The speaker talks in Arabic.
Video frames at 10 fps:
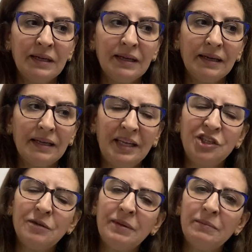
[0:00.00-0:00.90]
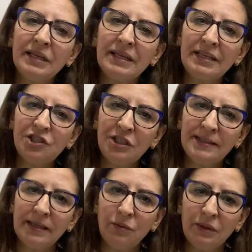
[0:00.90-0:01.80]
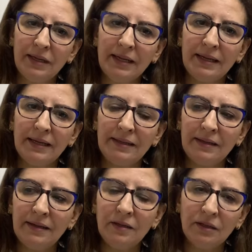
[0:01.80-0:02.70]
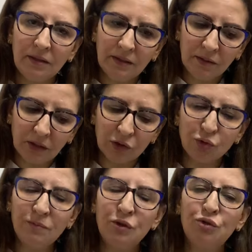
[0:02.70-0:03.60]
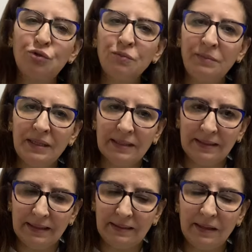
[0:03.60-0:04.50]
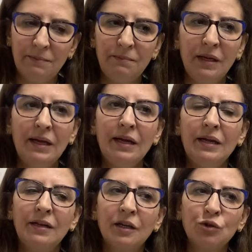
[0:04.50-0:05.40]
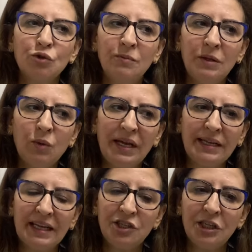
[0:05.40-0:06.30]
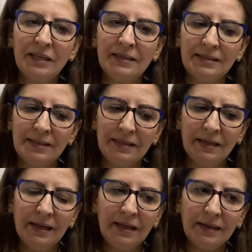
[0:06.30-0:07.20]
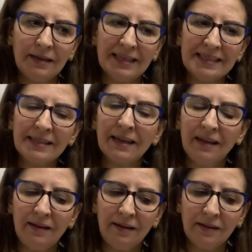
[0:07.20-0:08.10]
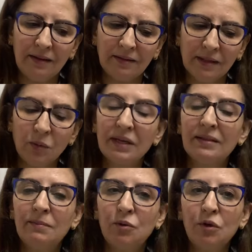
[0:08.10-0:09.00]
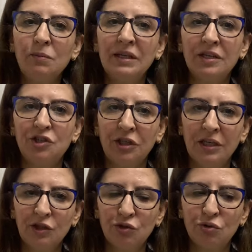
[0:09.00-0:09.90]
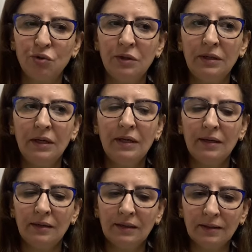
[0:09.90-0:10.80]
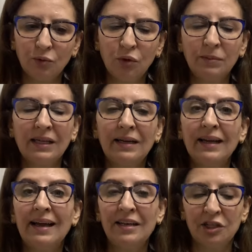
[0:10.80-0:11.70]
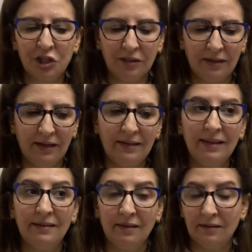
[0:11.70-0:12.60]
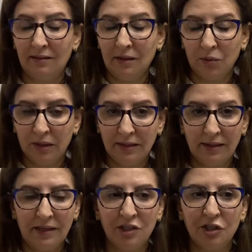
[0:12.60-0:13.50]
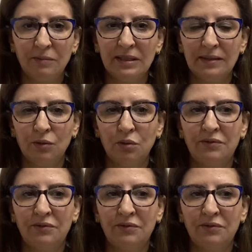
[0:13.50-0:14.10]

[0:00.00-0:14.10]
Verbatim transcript: الحجامه يمكن لهذا الشيء تعاوننا على اننا نقصوا من السميه ديال الدم نقصوا من واحد الاشياء التي كتقل آه، الدوره الدمويه وما كتجعلهاش تكون آه، كدور بطريقه نشيطه اذا الدور ديال الحجامه تيكون